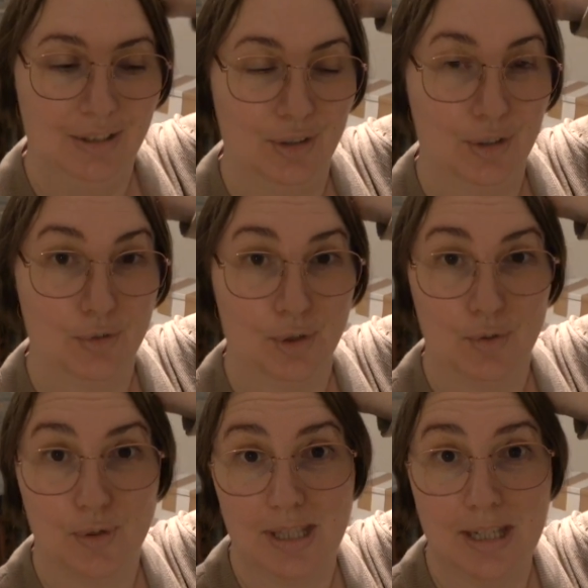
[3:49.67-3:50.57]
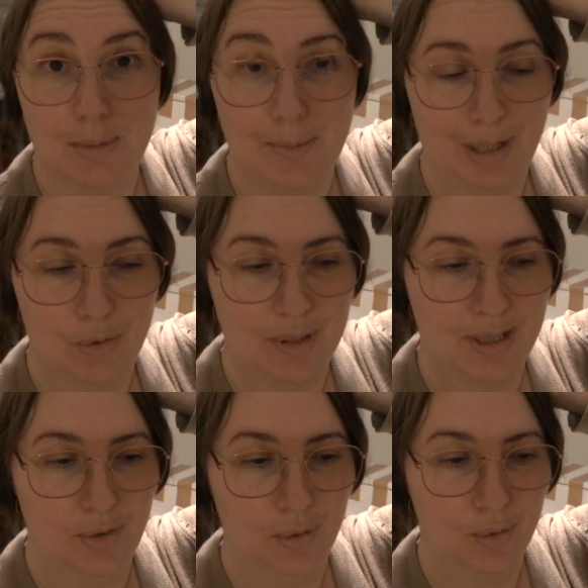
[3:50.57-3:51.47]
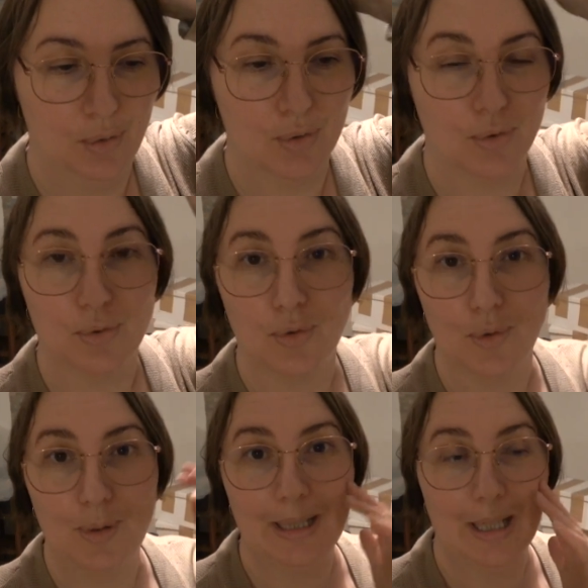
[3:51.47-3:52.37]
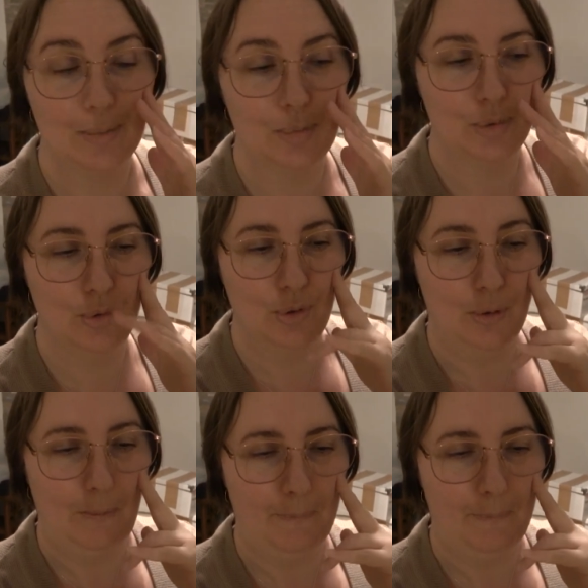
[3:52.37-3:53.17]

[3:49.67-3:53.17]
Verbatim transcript: Euh, je crois que je vous ai jamais parlé aussi tôt, je suis un peu euh,